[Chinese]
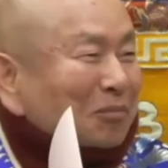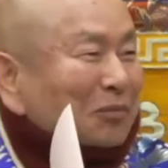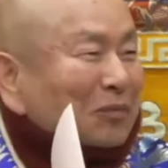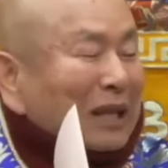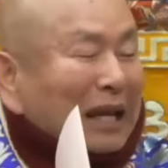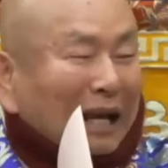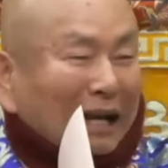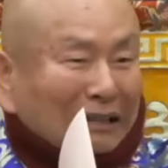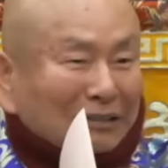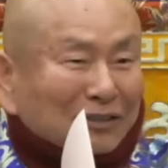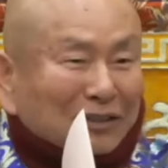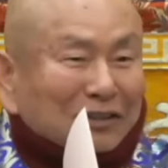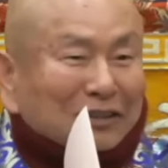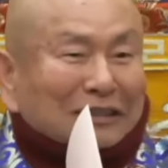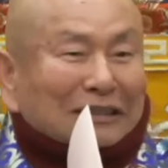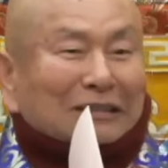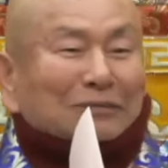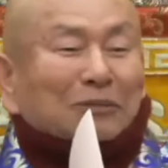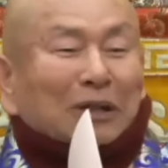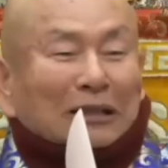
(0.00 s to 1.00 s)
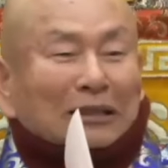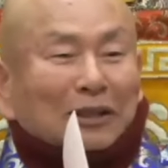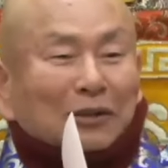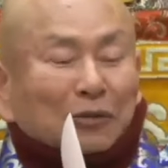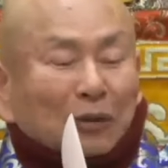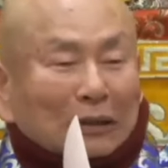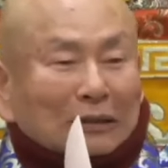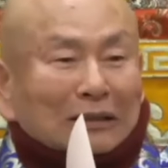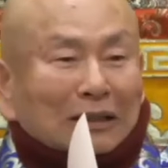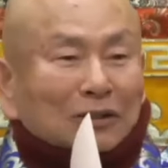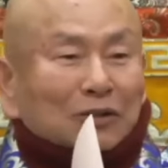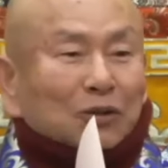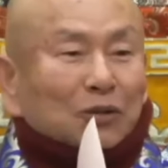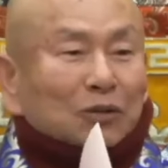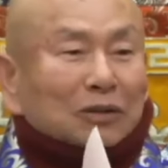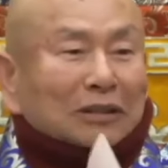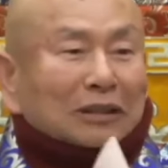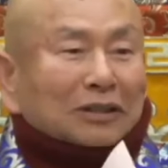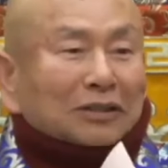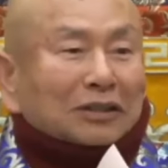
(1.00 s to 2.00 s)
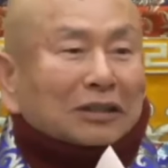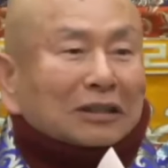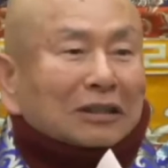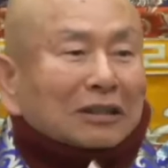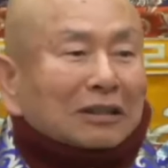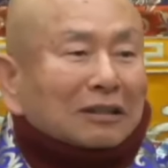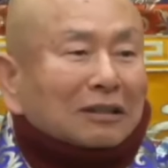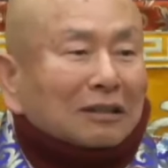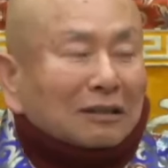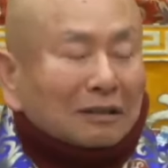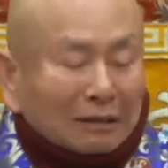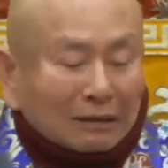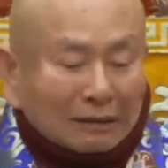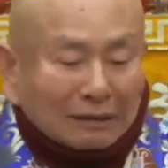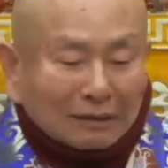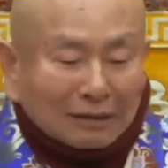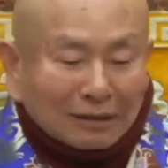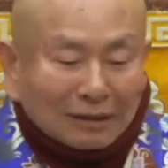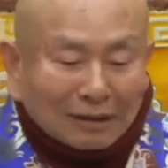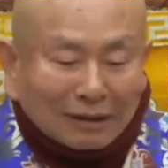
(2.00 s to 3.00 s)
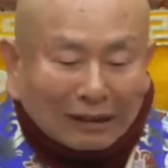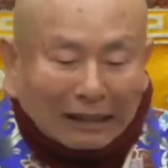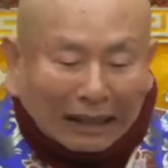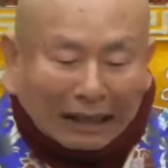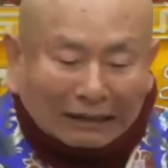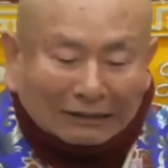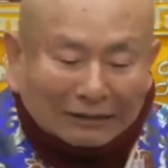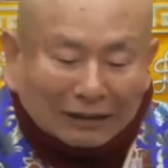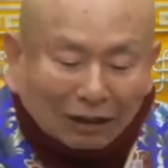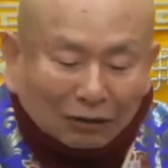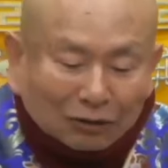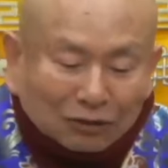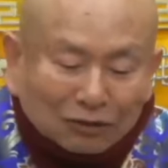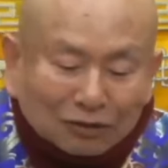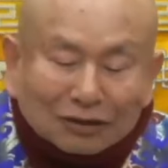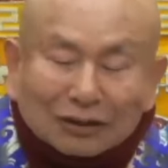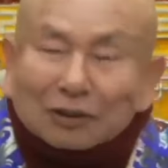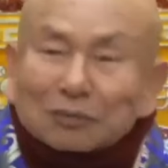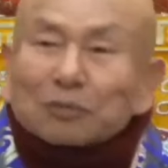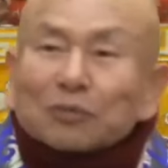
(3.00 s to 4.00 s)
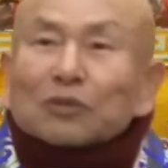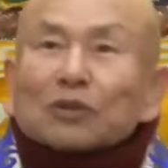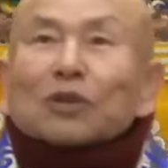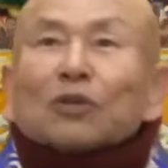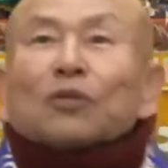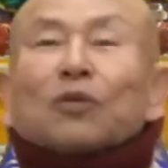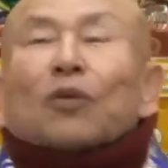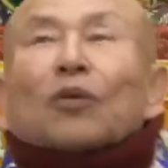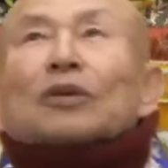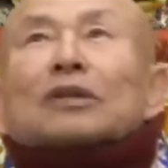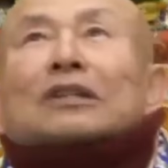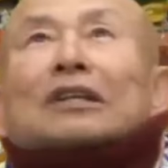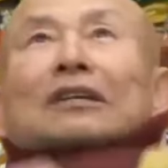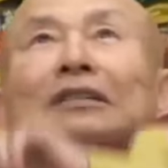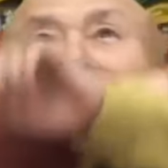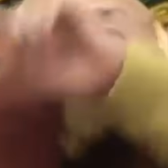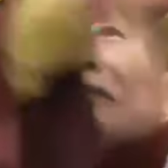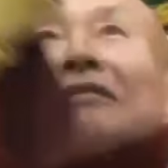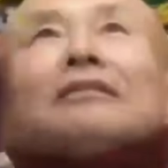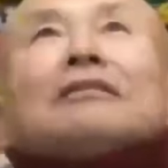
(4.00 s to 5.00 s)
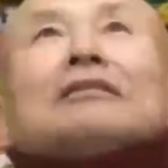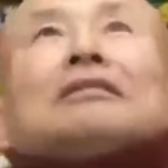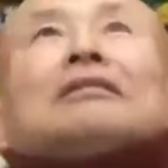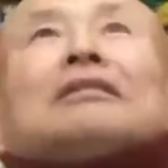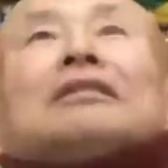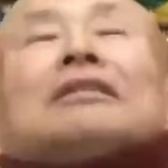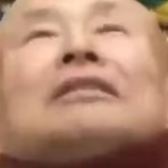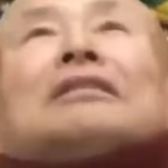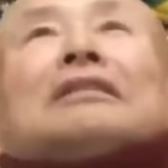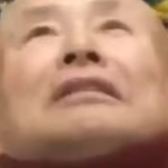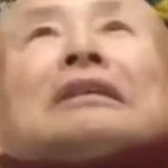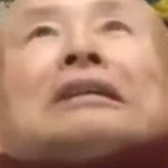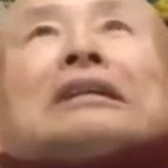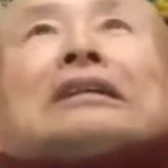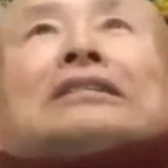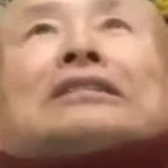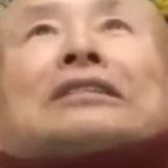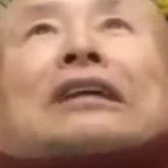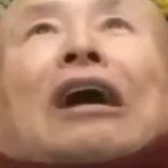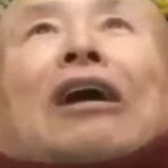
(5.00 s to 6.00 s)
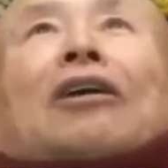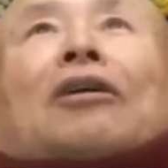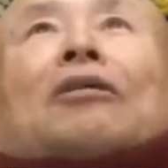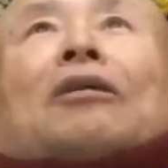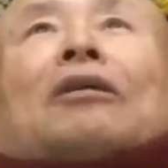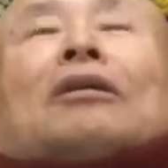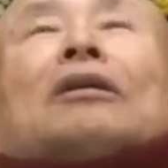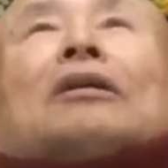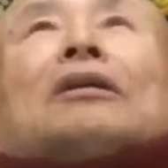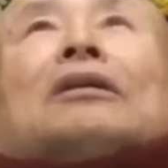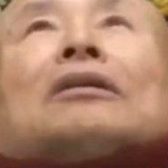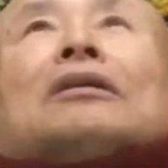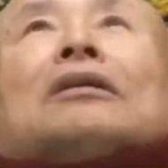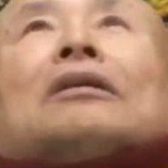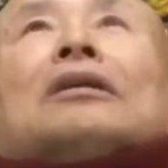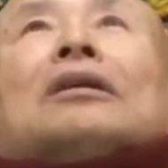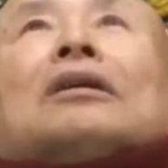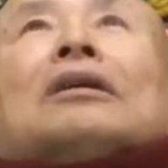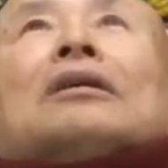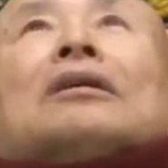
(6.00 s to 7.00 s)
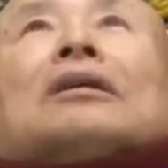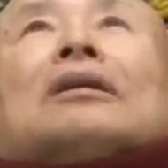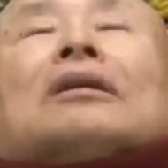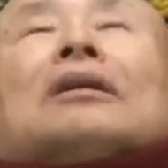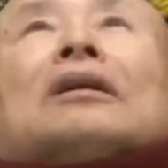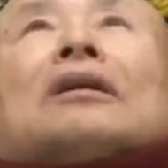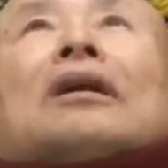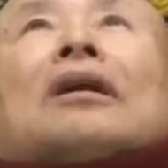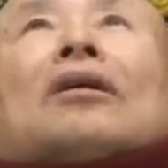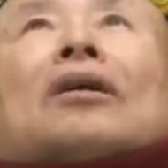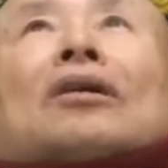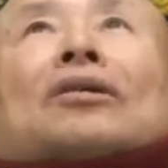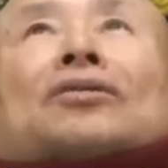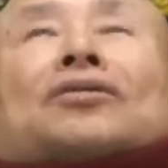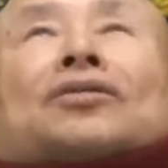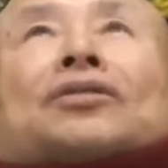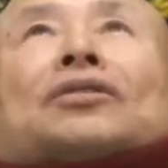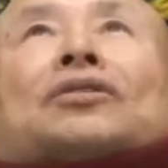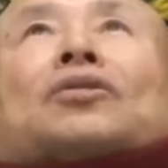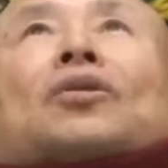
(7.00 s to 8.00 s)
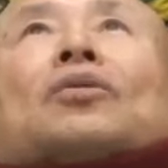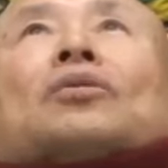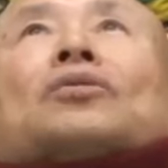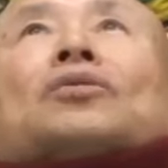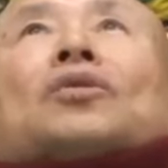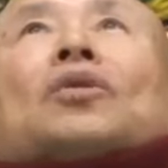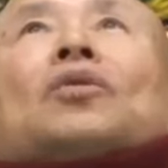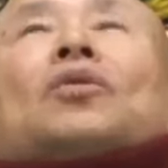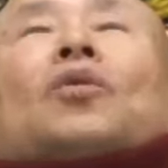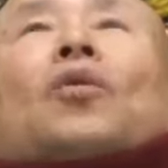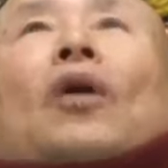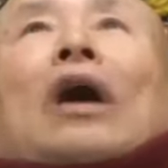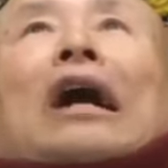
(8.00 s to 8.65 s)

他自己每天晚上做结界，还摇着金木的佛尘一扫，啊，虚空中华